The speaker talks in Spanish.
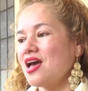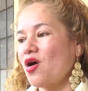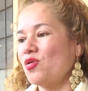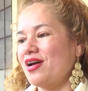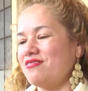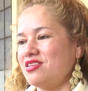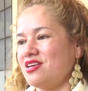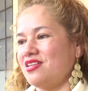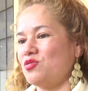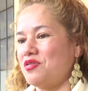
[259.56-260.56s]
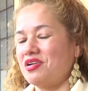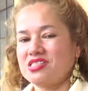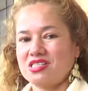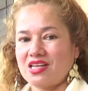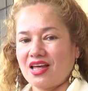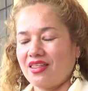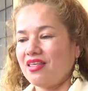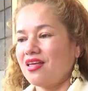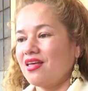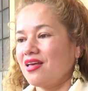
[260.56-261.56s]
a una vida de
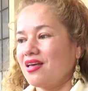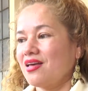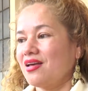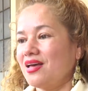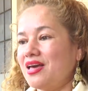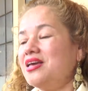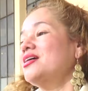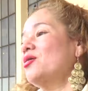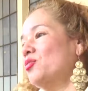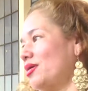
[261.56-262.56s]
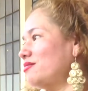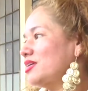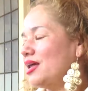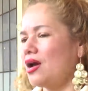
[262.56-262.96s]
universidad y a una vida